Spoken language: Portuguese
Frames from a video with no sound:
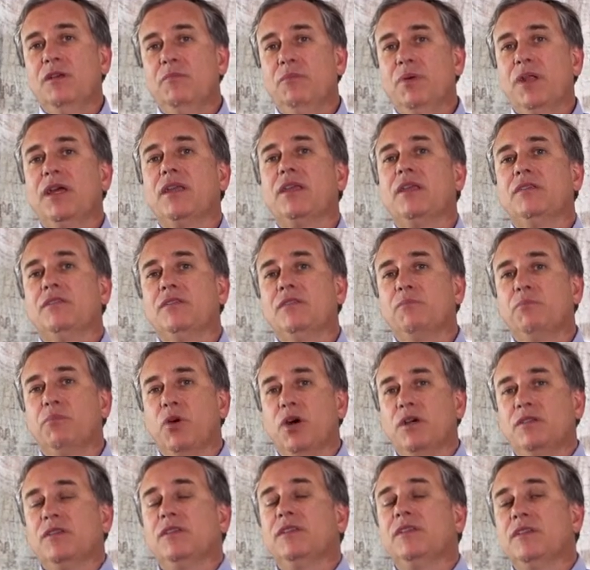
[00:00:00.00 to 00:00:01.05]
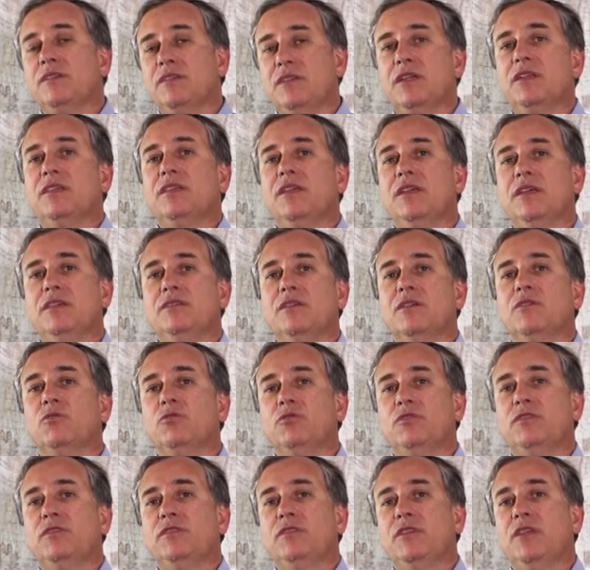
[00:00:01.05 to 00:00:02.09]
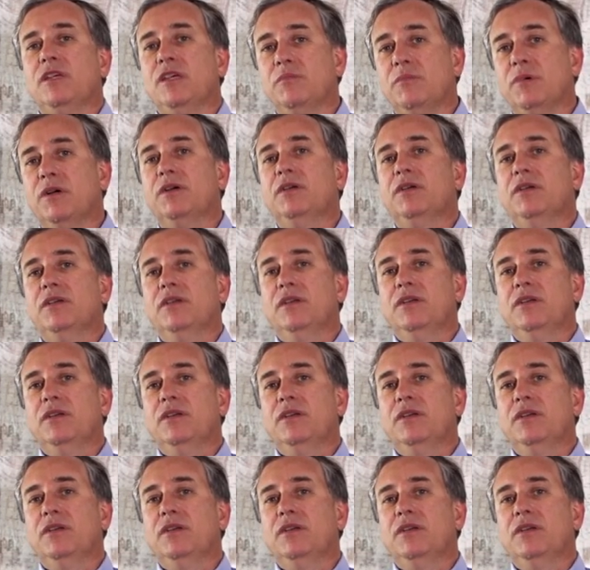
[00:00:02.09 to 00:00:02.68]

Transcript: para que se possa ter certeza que o sistema